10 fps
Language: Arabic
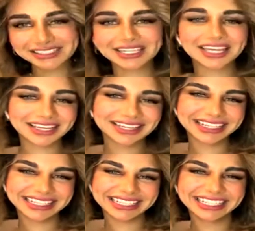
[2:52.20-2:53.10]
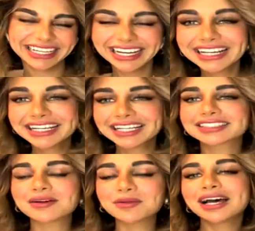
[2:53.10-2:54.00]
هاي
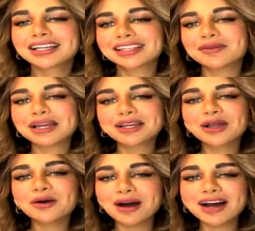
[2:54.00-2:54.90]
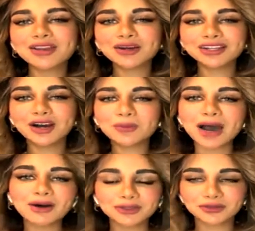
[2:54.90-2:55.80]
طب طبعا كلهم قالوا انهم
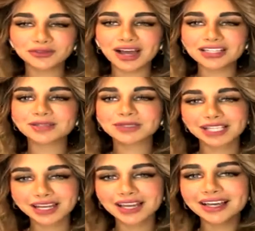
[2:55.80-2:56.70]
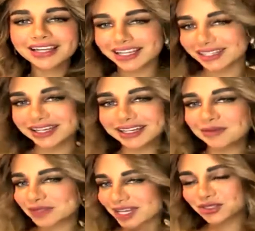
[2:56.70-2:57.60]
اوت اوف فاشن بس انا لان
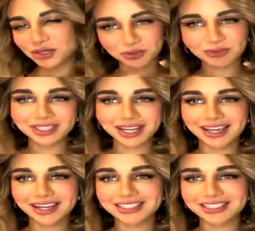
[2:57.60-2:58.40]
لمسات جورج مندلة على